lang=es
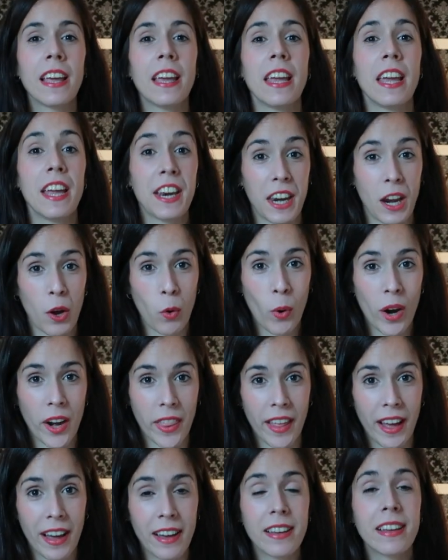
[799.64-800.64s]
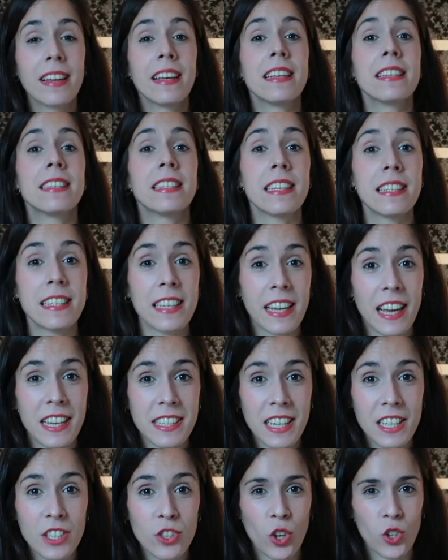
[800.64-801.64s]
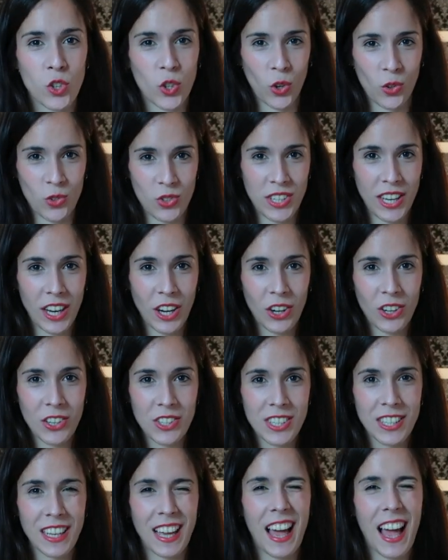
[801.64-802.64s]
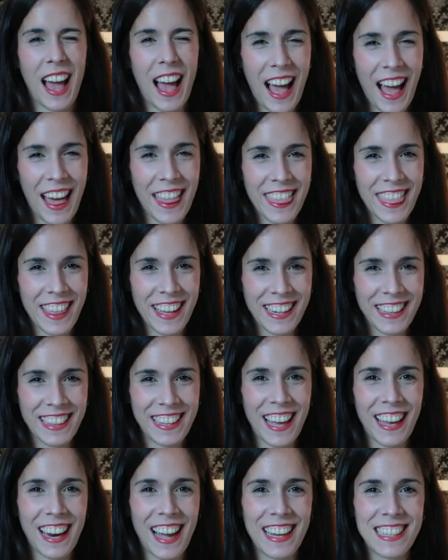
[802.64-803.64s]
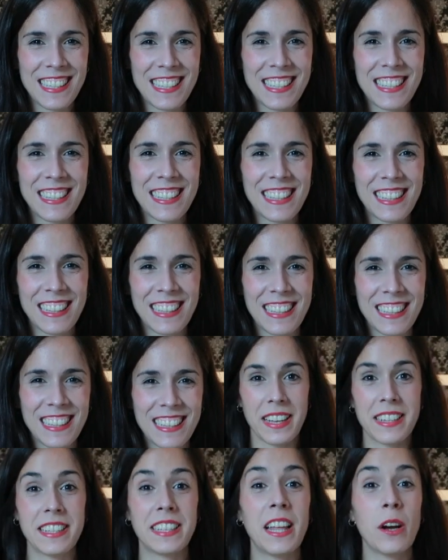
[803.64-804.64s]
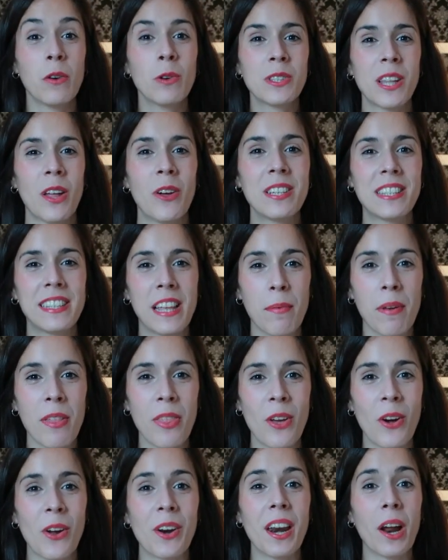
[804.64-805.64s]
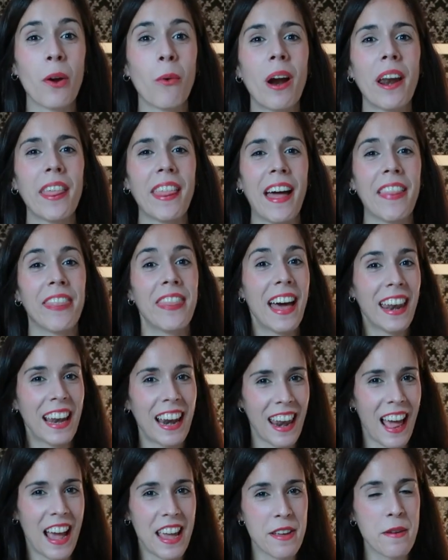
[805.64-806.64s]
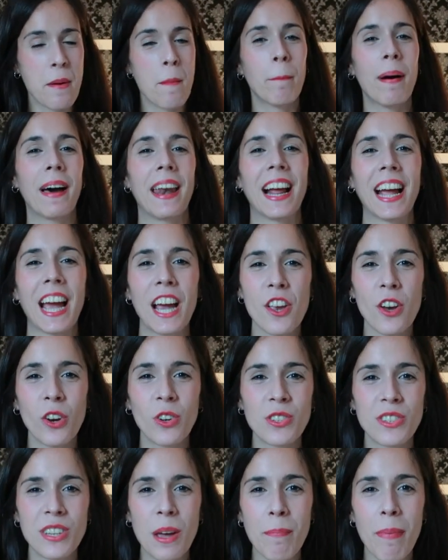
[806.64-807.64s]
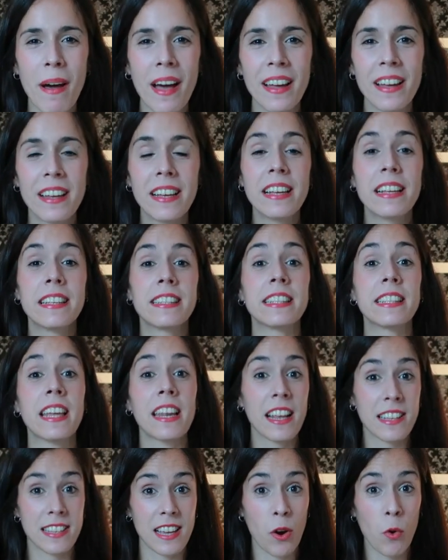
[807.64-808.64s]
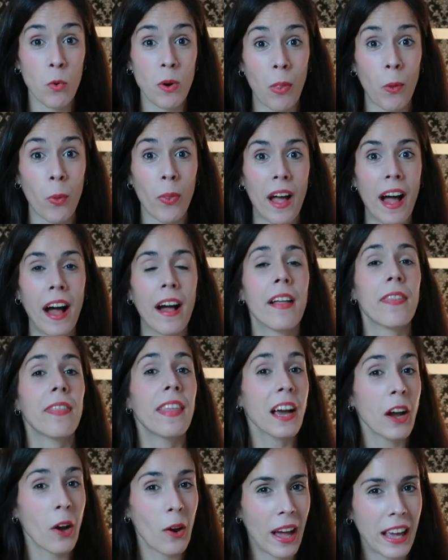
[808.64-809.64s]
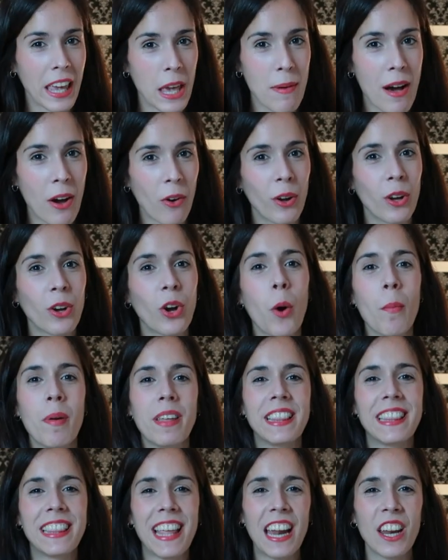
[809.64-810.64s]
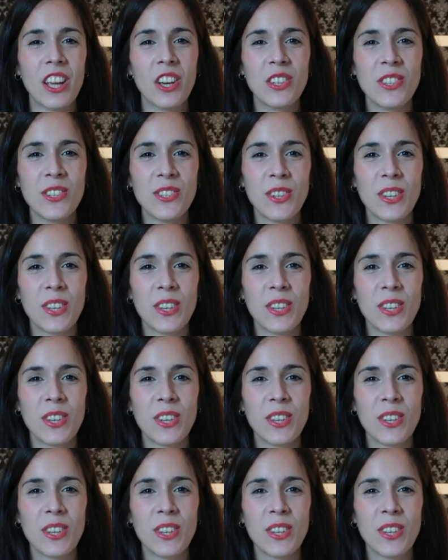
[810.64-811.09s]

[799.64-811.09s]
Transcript: Y recuerda, si sigues estos consejos, acertarás. Si te ha gustado este vídeo, recuerda dar a like para que yo lo sepa si tienes alguna duda, déjala aquí abajo en comentarios